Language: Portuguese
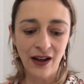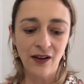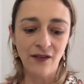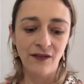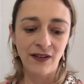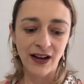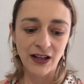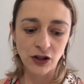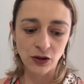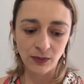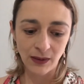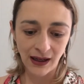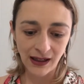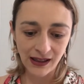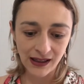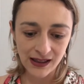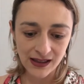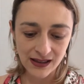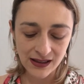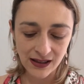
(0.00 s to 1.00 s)
Faz uma
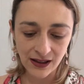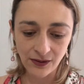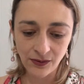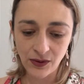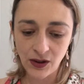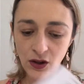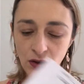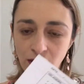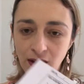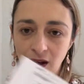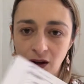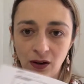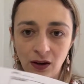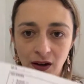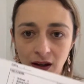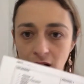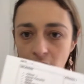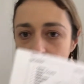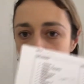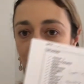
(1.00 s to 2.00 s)
lista. Eu tenho,
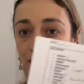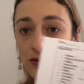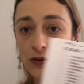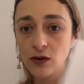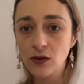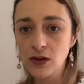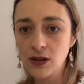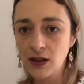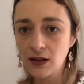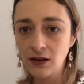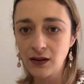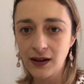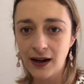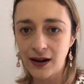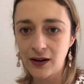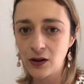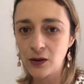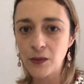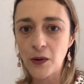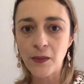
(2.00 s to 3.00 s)
eu faço no
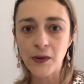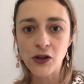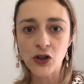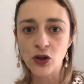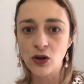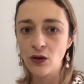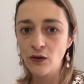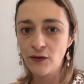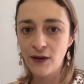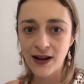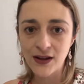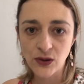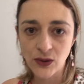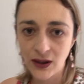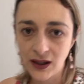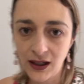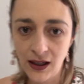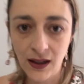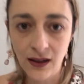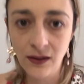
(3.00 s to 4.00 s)
celular, normalmente eu não faço
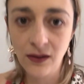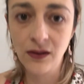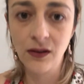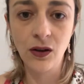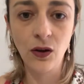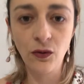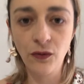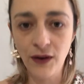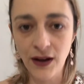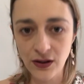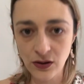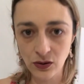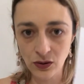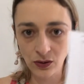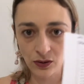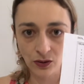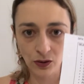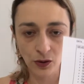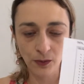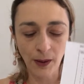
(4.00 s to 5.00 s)
aqui, não
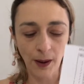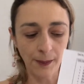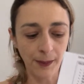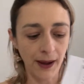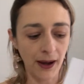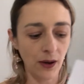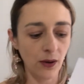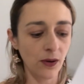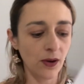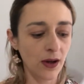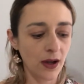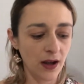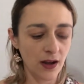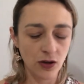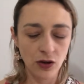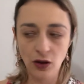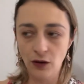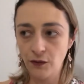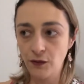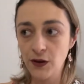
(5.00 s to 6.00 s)
faço no papel.
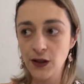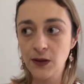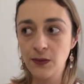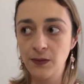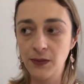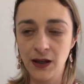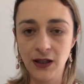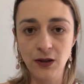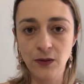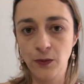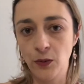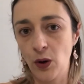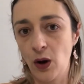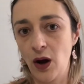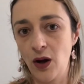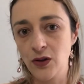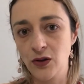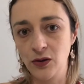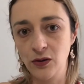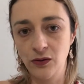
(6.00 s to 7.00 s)
Só fiz mesmo por
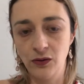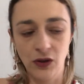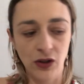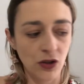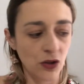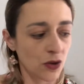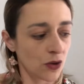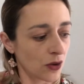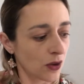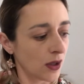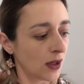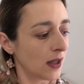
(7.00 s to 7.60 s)
causa do vídeo.